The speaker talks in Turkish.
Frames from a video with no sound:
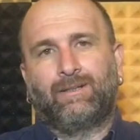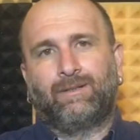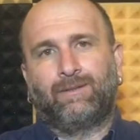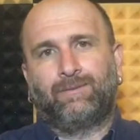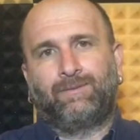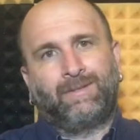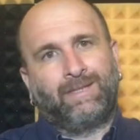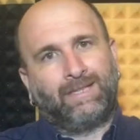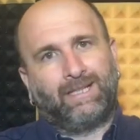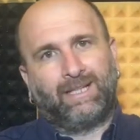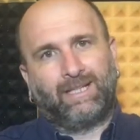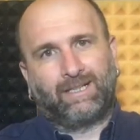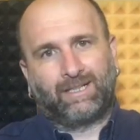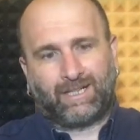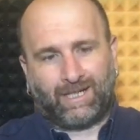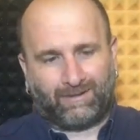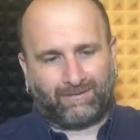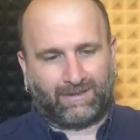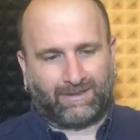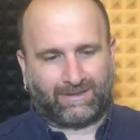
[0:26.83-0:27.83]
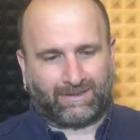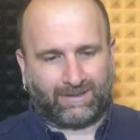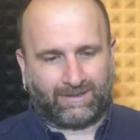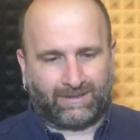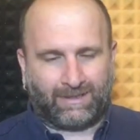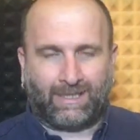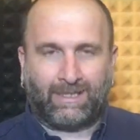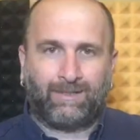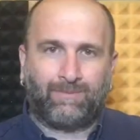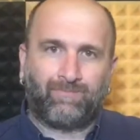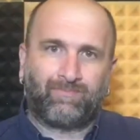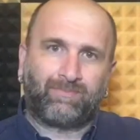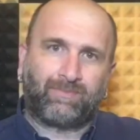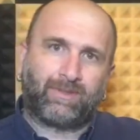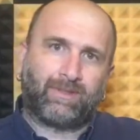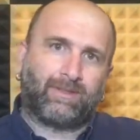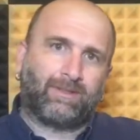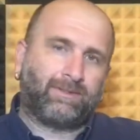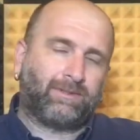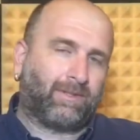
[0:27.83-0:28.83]
fillerin kavgasında
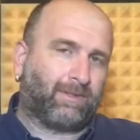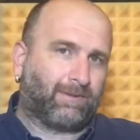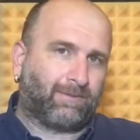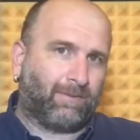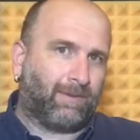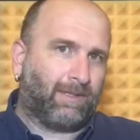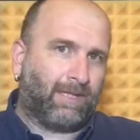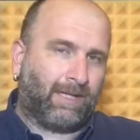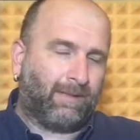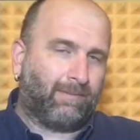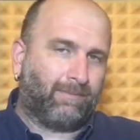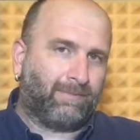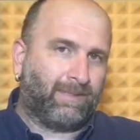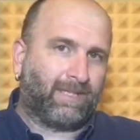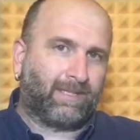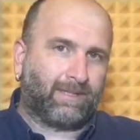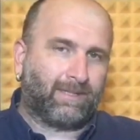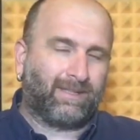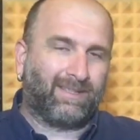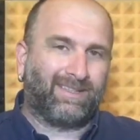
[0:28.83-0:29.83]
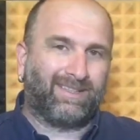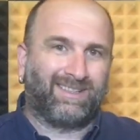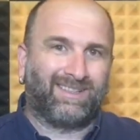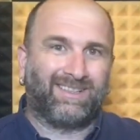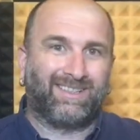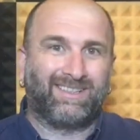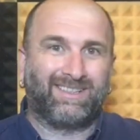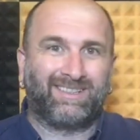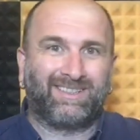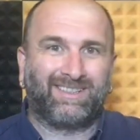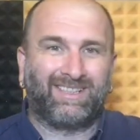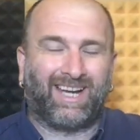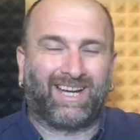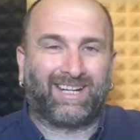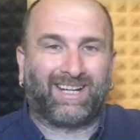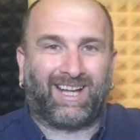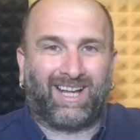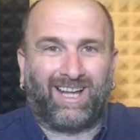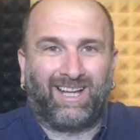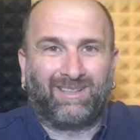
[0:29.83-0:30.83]
çok böyle bir e,
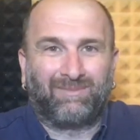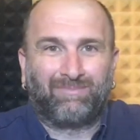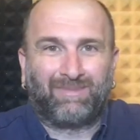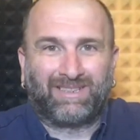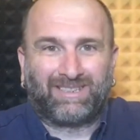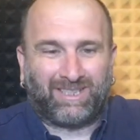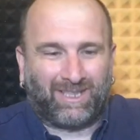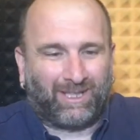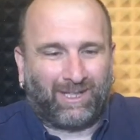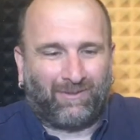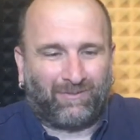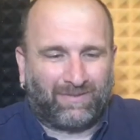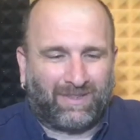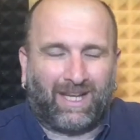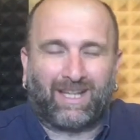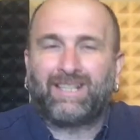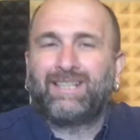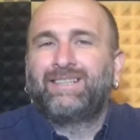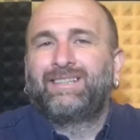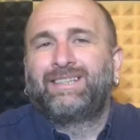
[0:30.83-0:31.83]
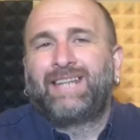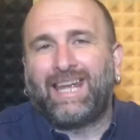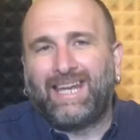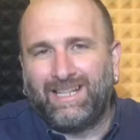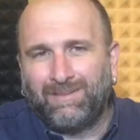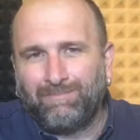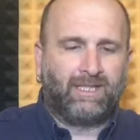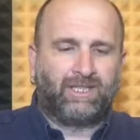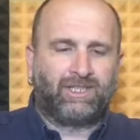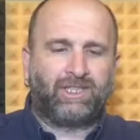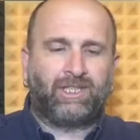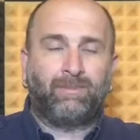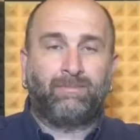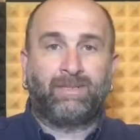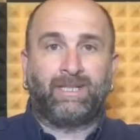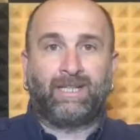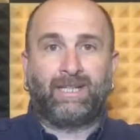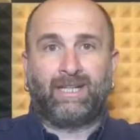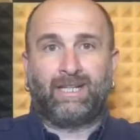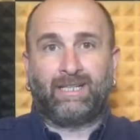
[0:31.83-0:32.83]
yer alma taraftarı değilim.
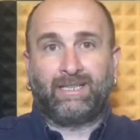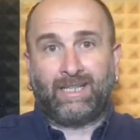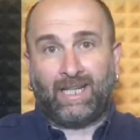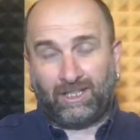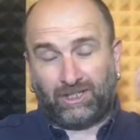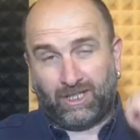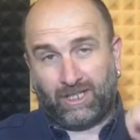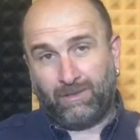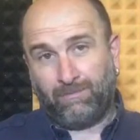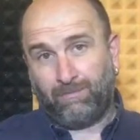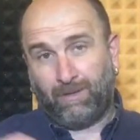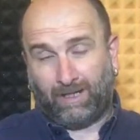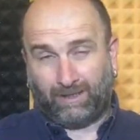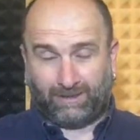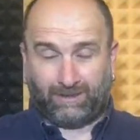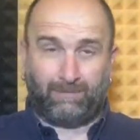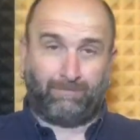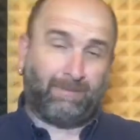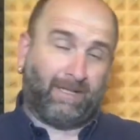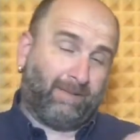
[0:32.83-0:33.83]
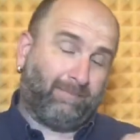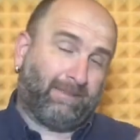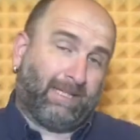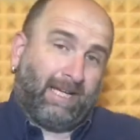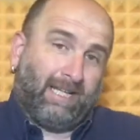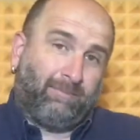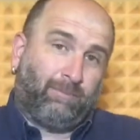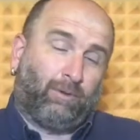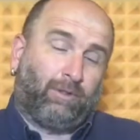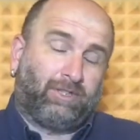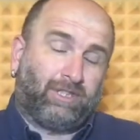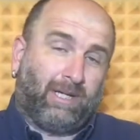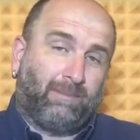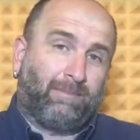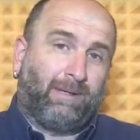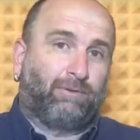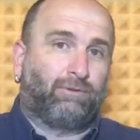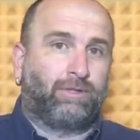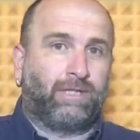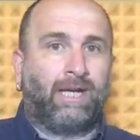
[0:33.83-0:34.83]
Şimdi geçelim asıl benim dahil olacağım
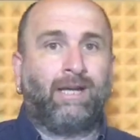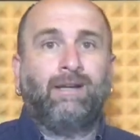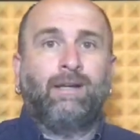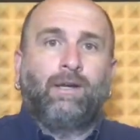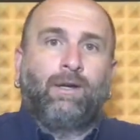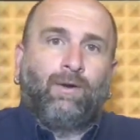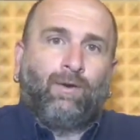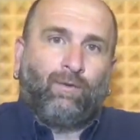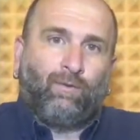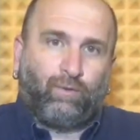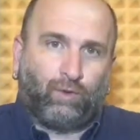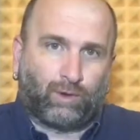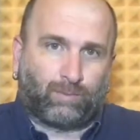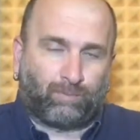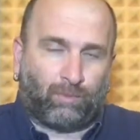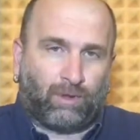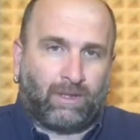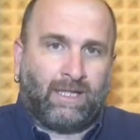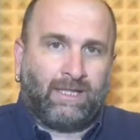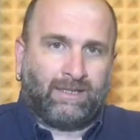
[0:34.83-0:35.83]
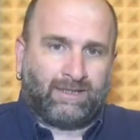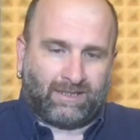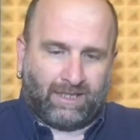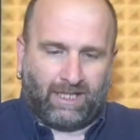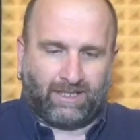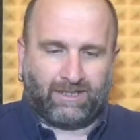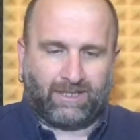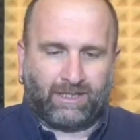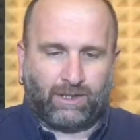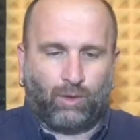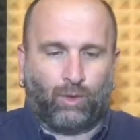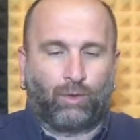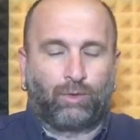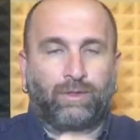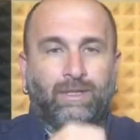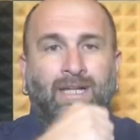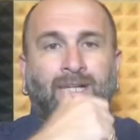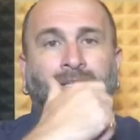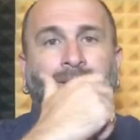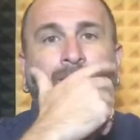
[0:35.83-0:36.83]
mevzuya futbola, sahadaki
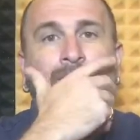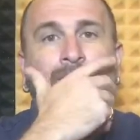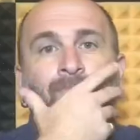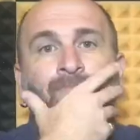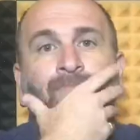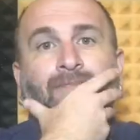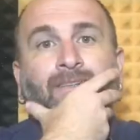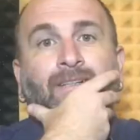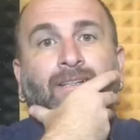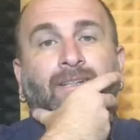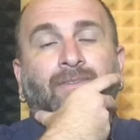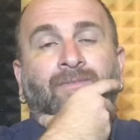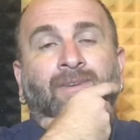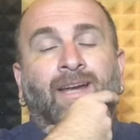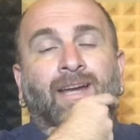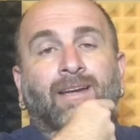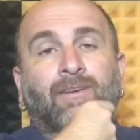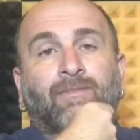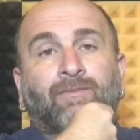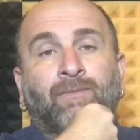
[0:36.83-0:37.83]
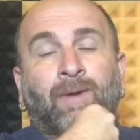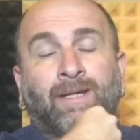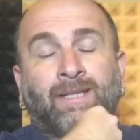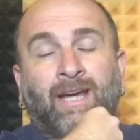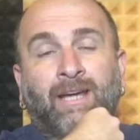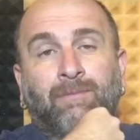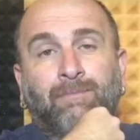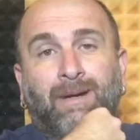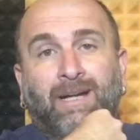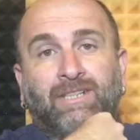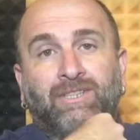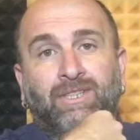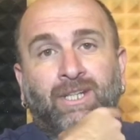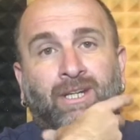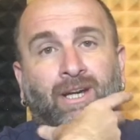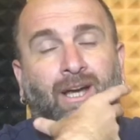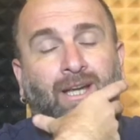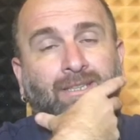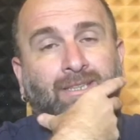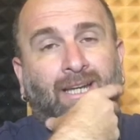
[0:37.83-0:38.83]
oyuna e, ve Fenerbahçe
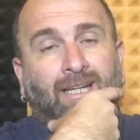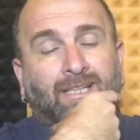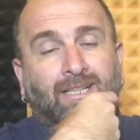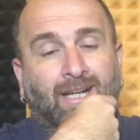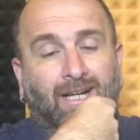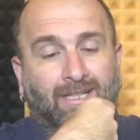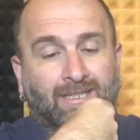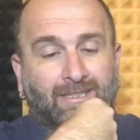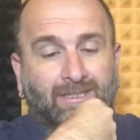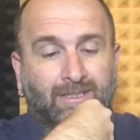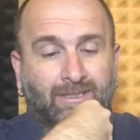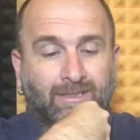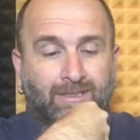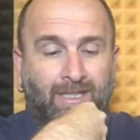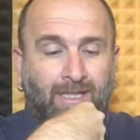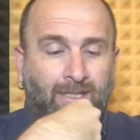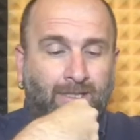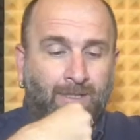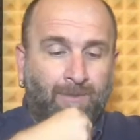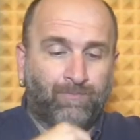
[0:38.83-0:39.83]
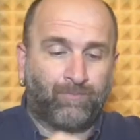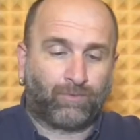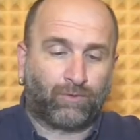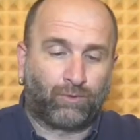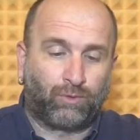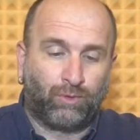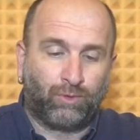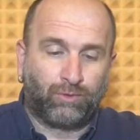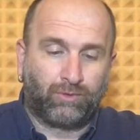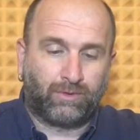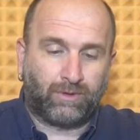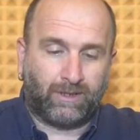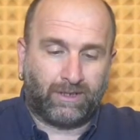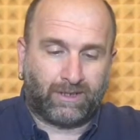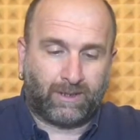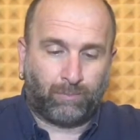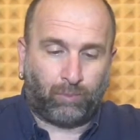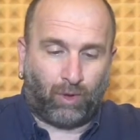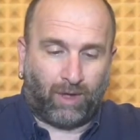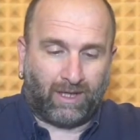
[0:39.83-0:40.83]
Hatay karşısında dün
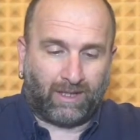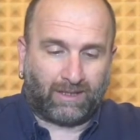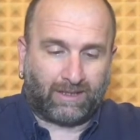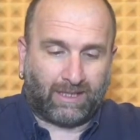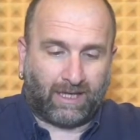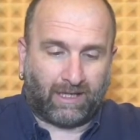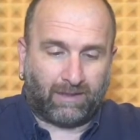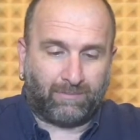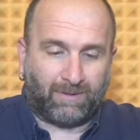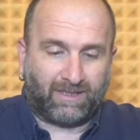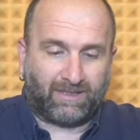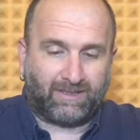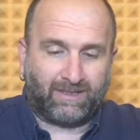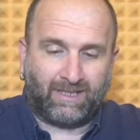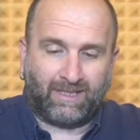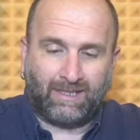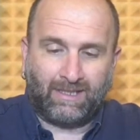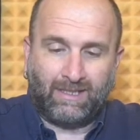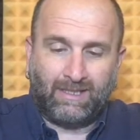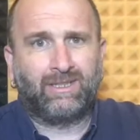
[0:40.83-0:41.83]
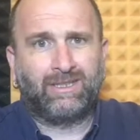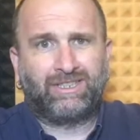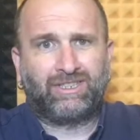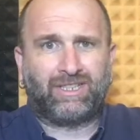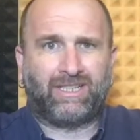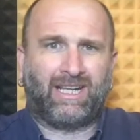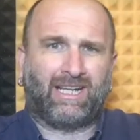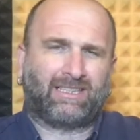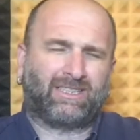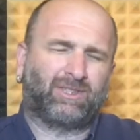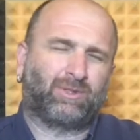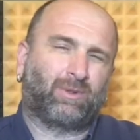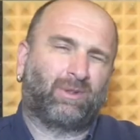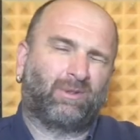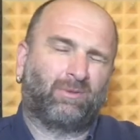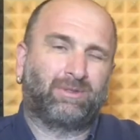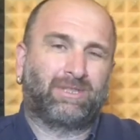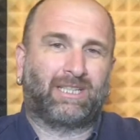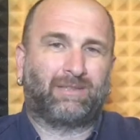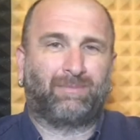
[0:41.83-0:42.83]
2 puan kaybetti. İşte yaklaşık
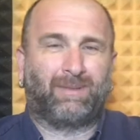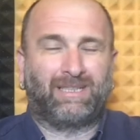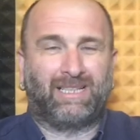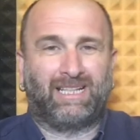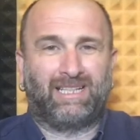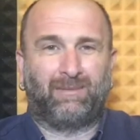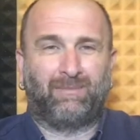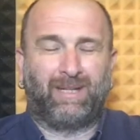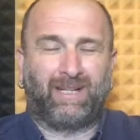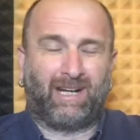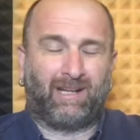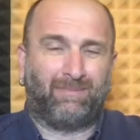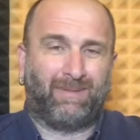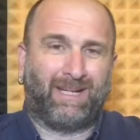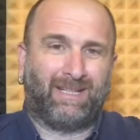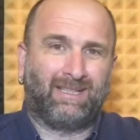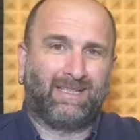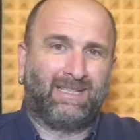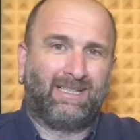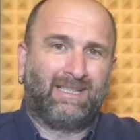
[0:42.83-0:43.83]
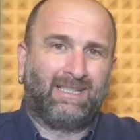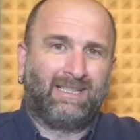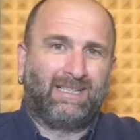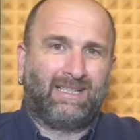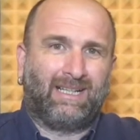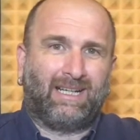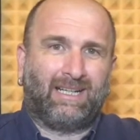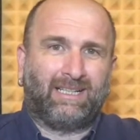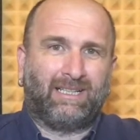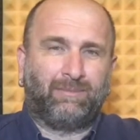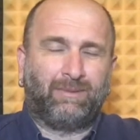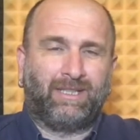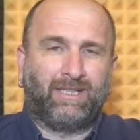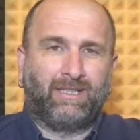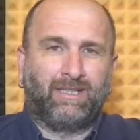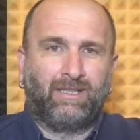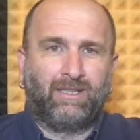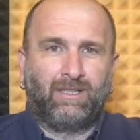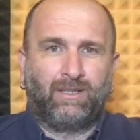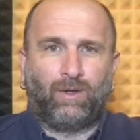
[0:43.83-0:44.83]
uzatmalarla beraber hani
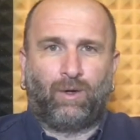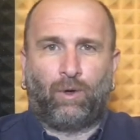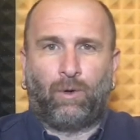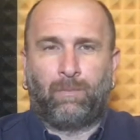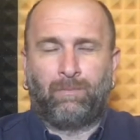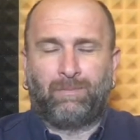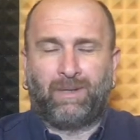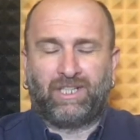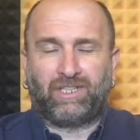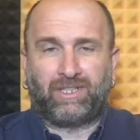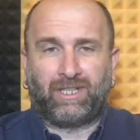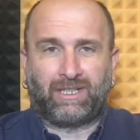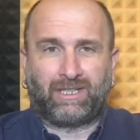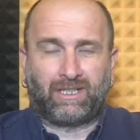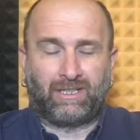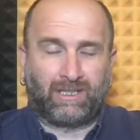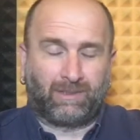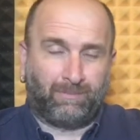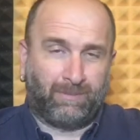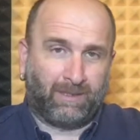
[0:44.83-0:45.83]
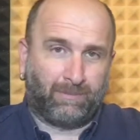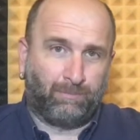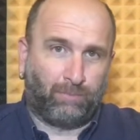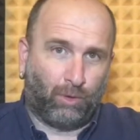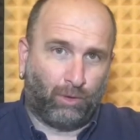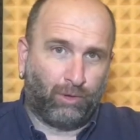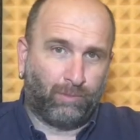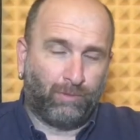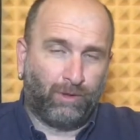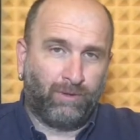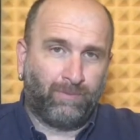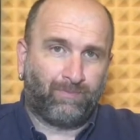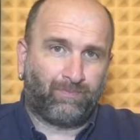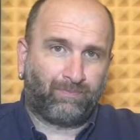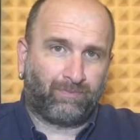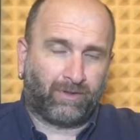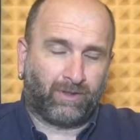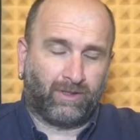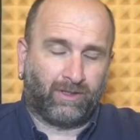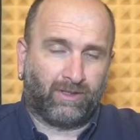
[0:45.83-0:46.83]
bir 15 dakikalık bir bölümü
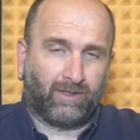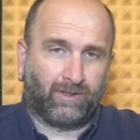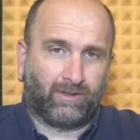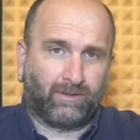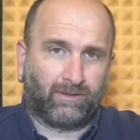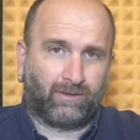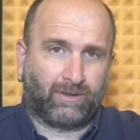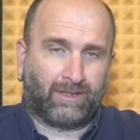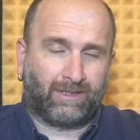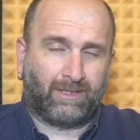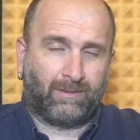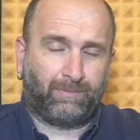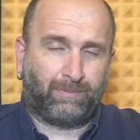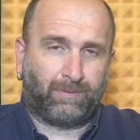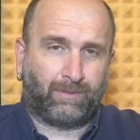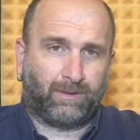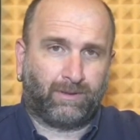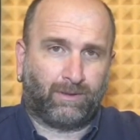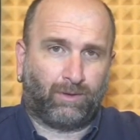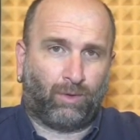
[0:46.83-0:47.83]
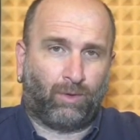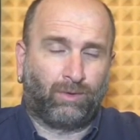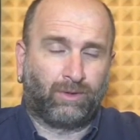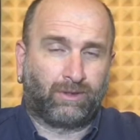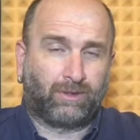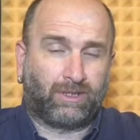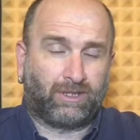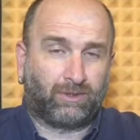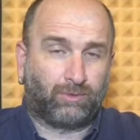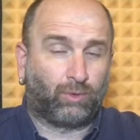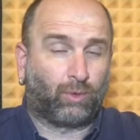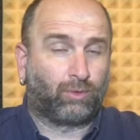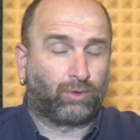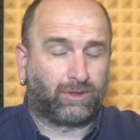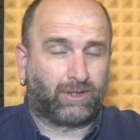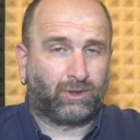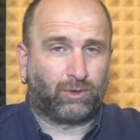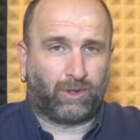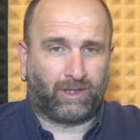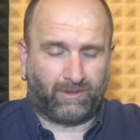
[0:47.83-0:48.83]
e, rakip e, 10 kişi
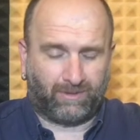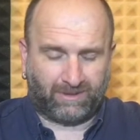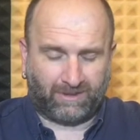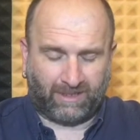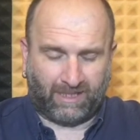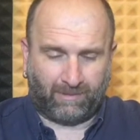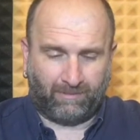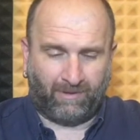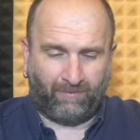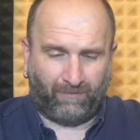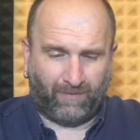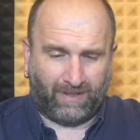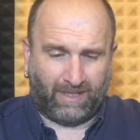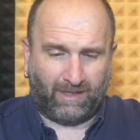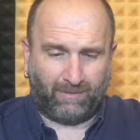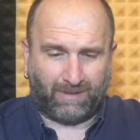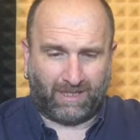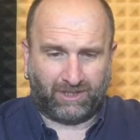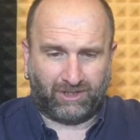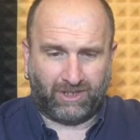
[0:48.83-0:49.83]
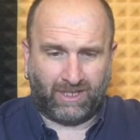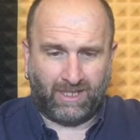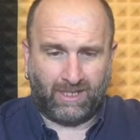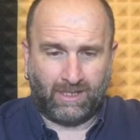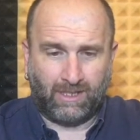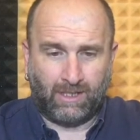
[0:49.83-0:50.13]
9 kişi oynamasına rağmen Fenerbahçe